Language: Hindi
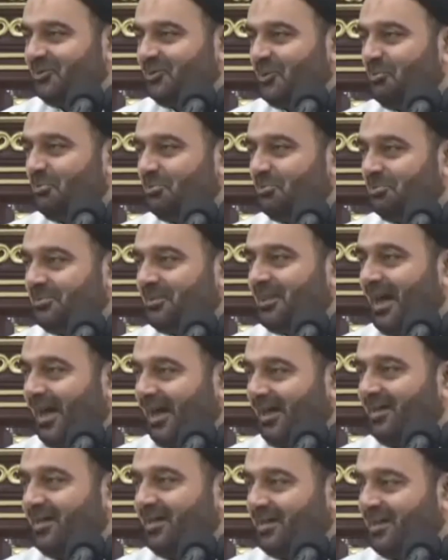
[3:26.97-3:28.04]
जो
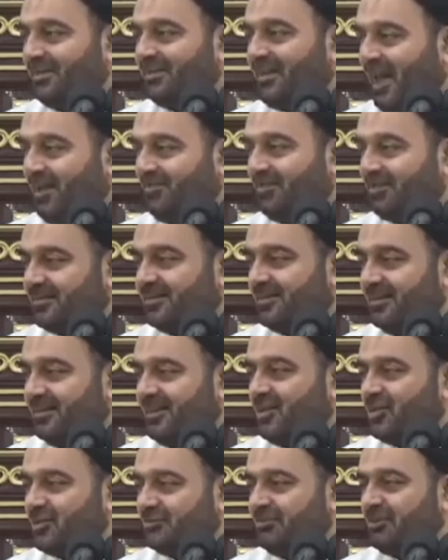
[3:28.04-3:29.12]
खाने की दावत की
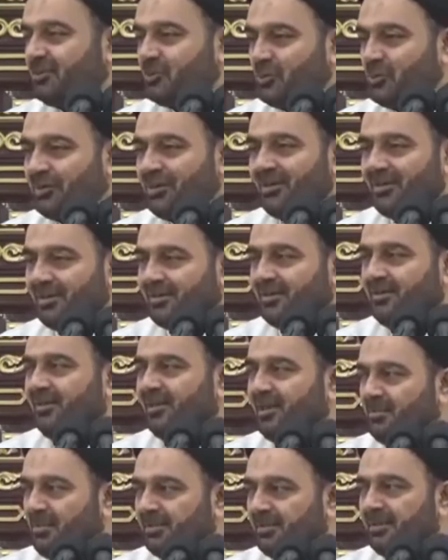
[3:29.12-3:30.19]
है उसमें रोटी रखी
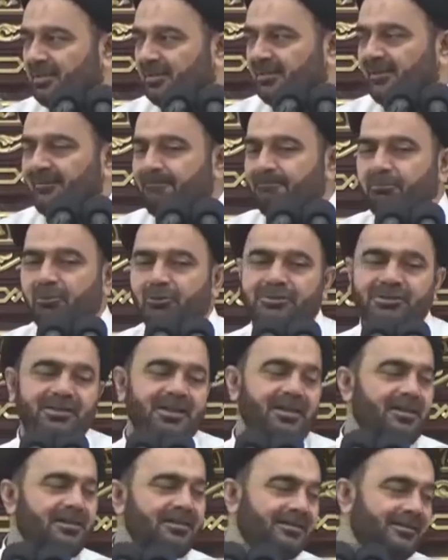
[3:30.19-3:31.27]
नमक रखा
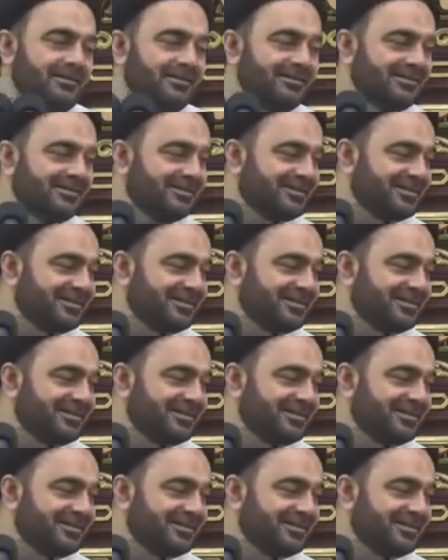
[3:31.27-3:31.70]
पौदीना नहीं है